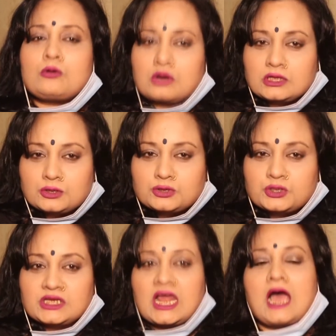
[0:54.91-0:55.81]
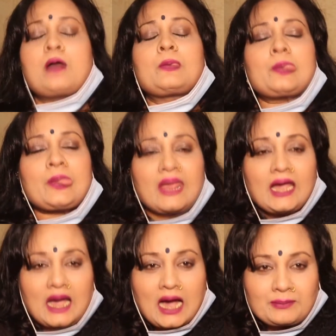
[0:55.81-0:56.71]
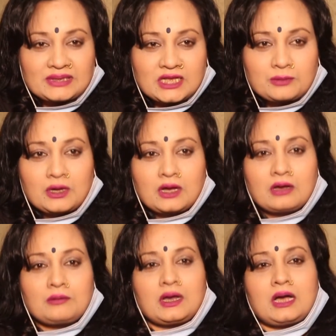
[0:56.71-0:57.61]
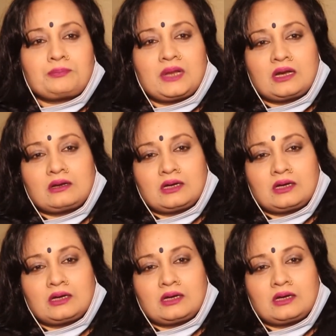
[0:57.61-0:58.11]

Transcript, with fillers: কুখ্যাত জরিনা আমাদের আপনার